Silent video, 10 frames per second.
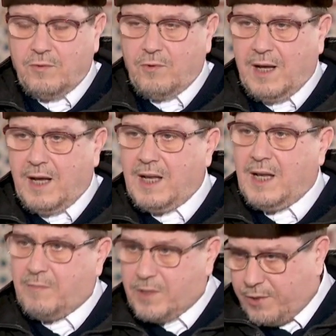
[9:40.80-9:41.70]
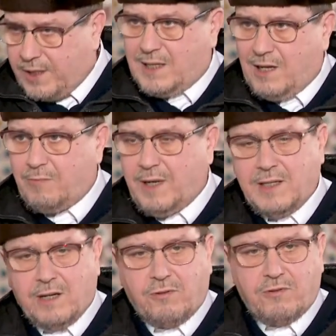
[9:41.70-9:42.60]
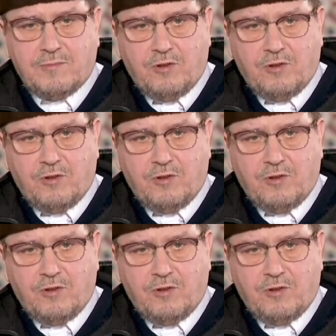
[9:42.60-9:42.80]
ولم يرد لهم أن يكونوا